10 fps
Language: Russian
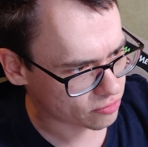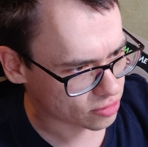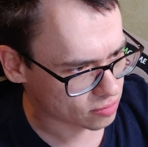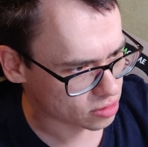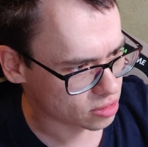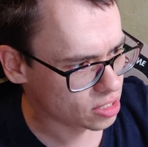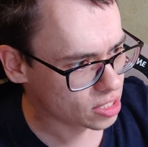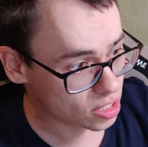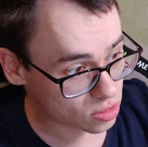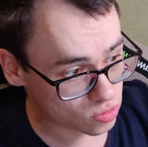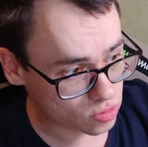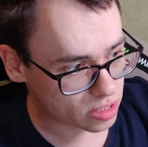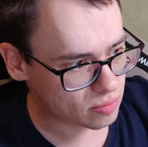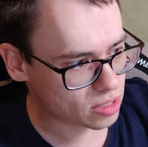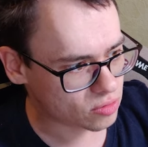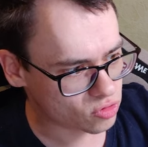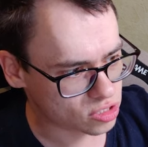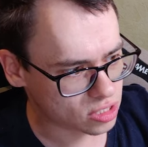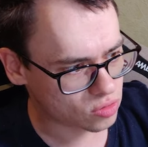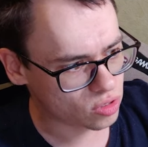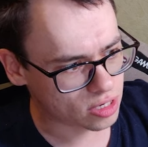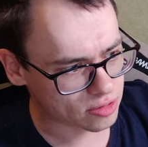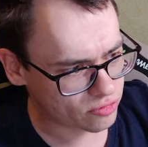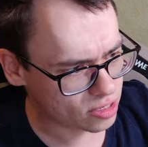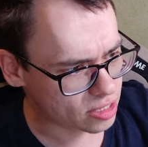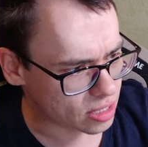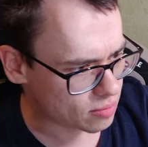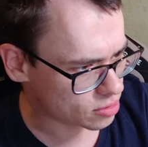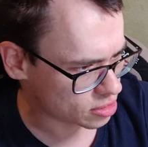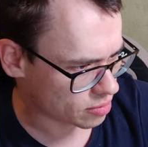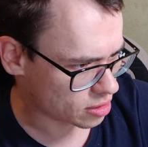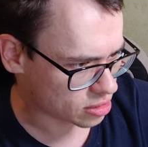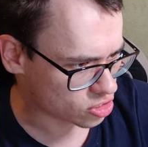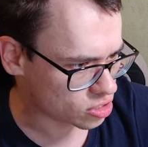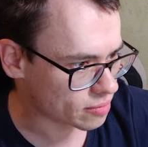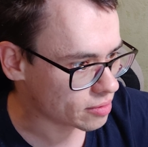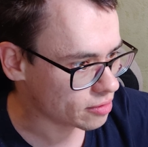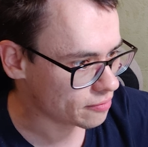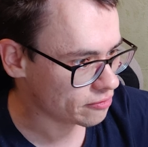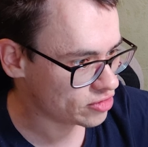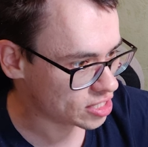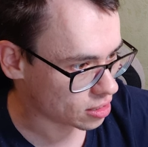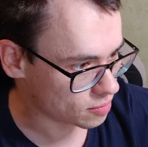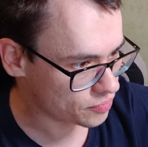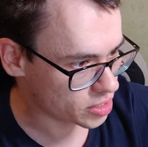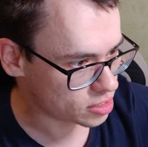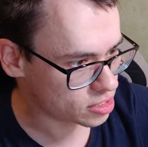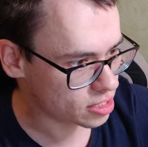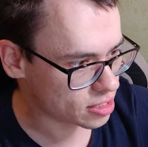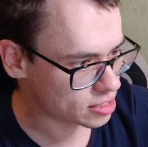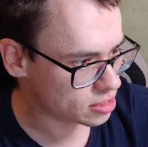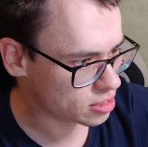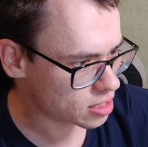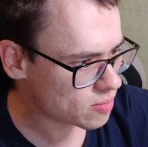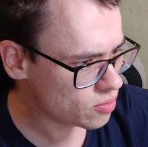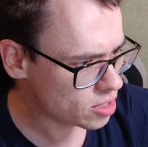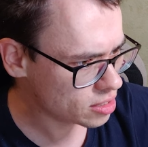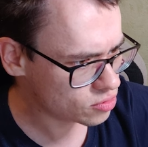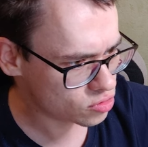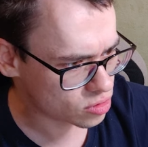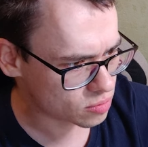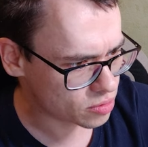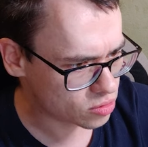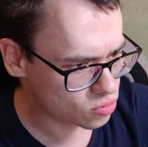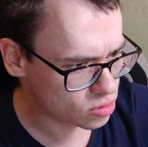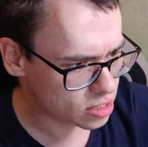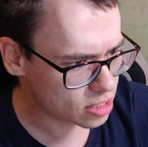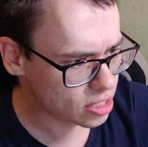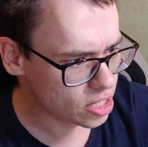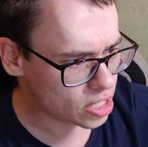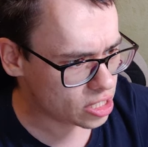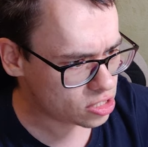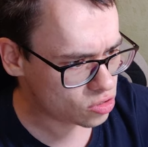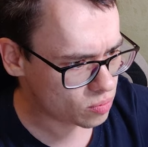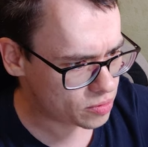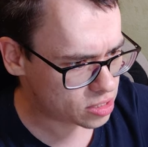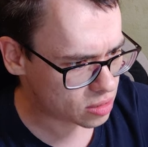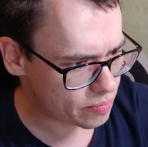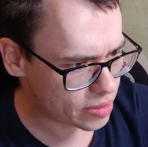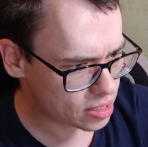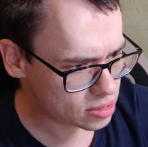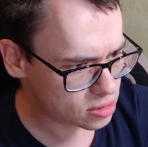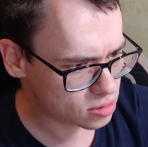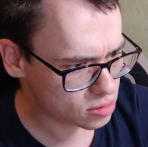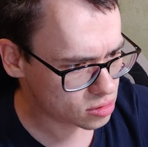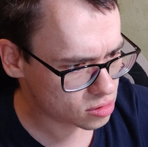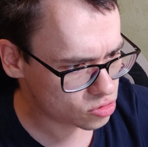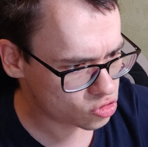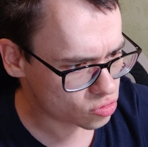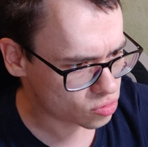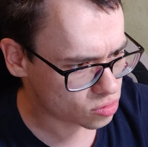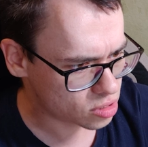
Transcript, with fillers: фирмы – но именно вот с такой конфигой я бы себе, конечно, бы взял. SSD на 1 терабайт, все так прикольно. И 155, э, что тут,